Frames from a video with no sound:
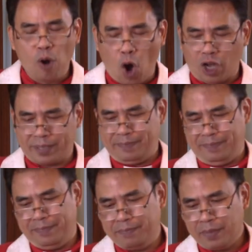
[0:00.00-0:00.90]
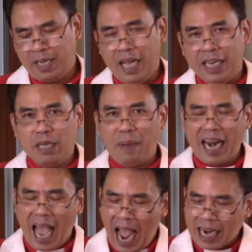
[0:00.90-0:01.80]
block. Di
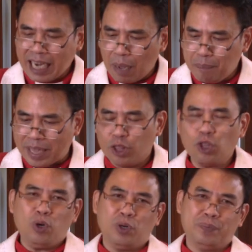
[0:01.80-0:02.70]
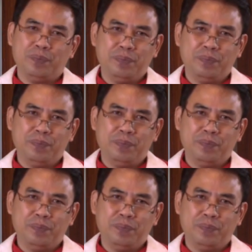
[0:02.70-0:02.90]
mana ada bentuk